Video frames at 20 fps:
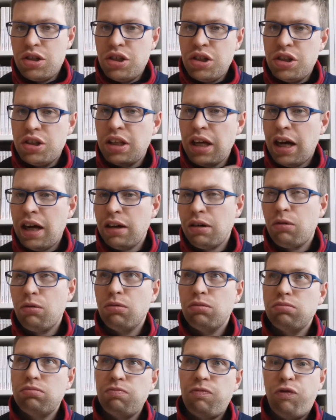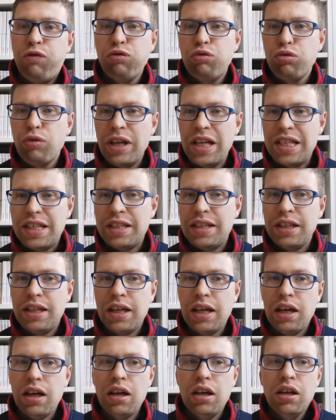città
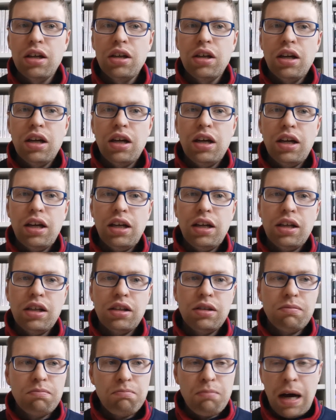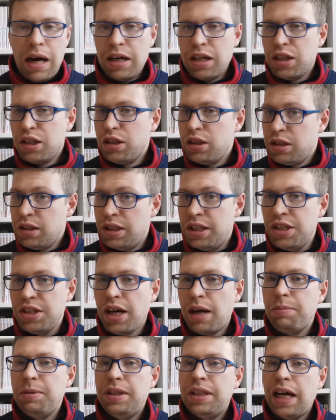futuristiche eh, ma
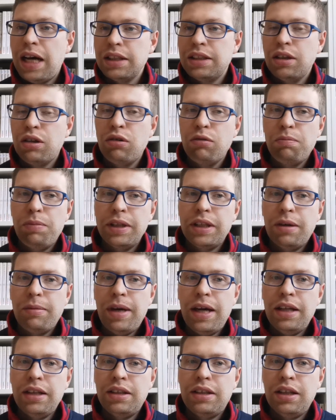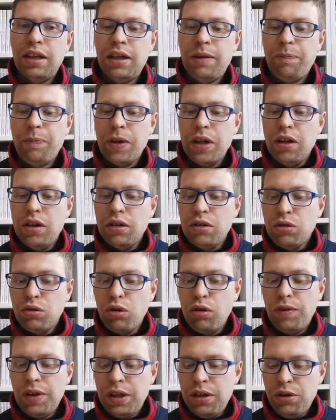disabitate completamente
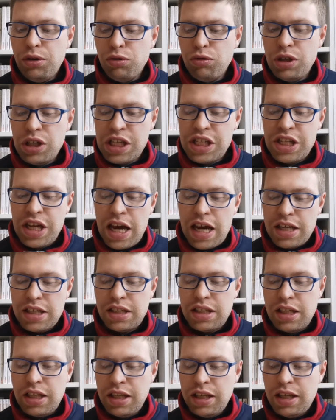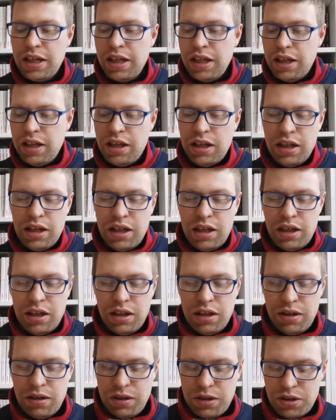dove gli unici esseri che
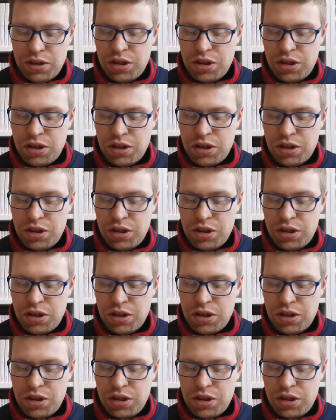eh,